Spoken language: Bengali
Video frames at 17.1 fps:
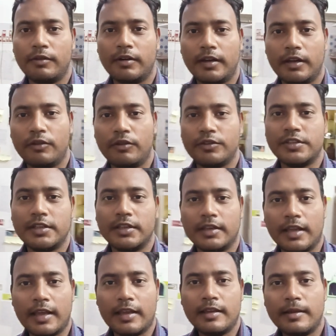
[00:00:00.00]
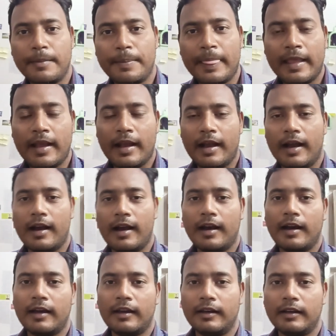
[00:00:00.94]
ওখানে কোচিং নেয়
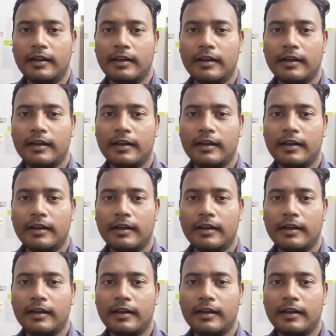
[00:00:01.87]
আর